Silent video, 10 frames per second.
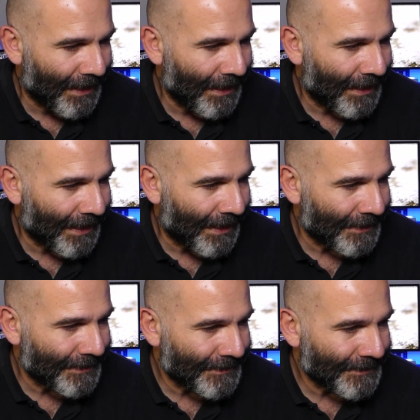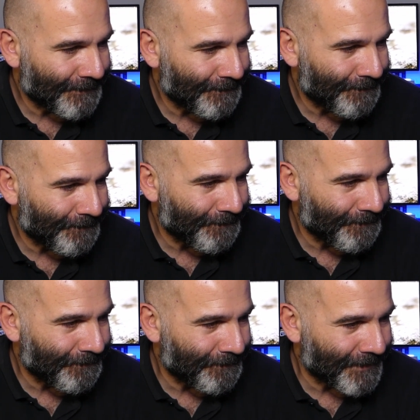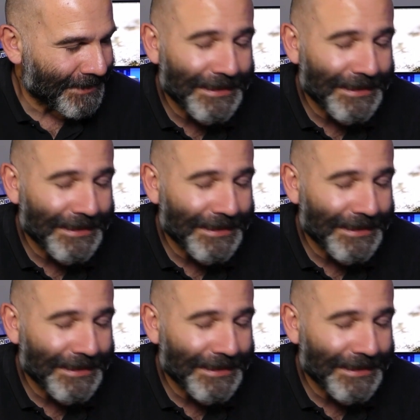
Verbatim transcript: era ehm,